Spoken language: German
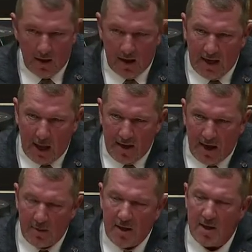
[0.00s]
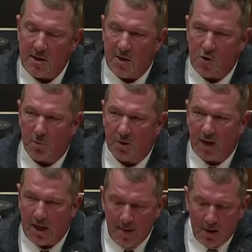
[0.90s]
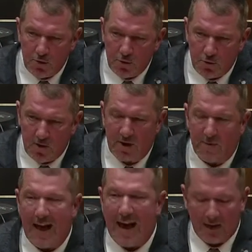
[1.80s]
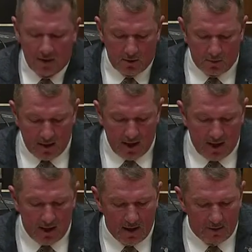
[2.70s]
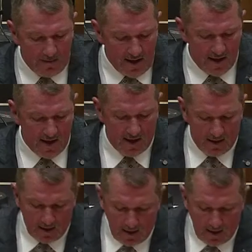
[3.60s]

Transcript: Ich habe Herrn Minister Sobotka im Ausschuss gefragt, ob er wisse,